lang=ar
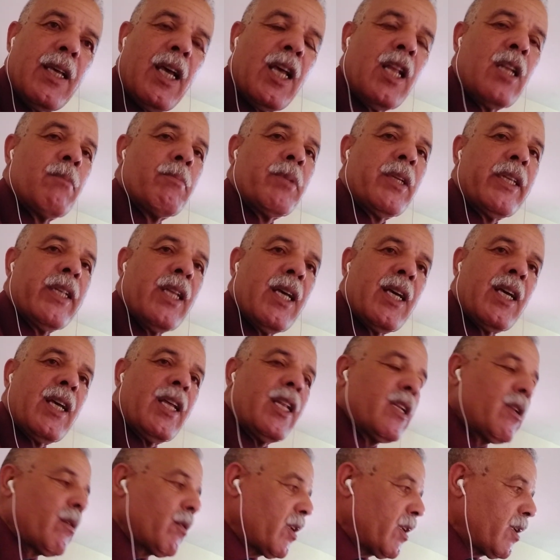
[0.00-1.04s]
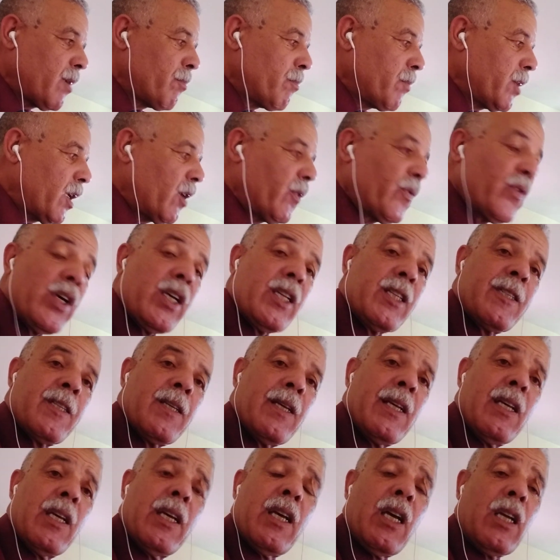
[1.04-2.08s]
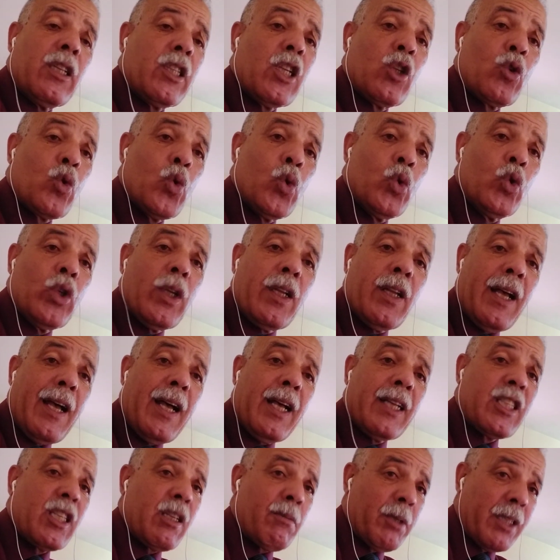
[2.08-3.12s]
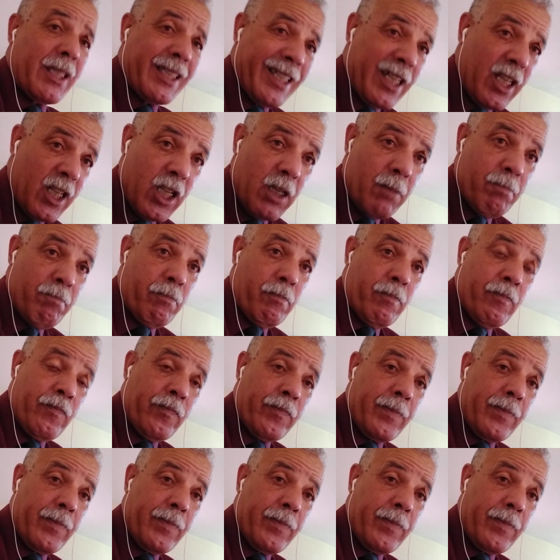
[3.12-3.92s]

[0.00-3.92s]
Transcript: البناء الملفات حتى تكون حسب الطلب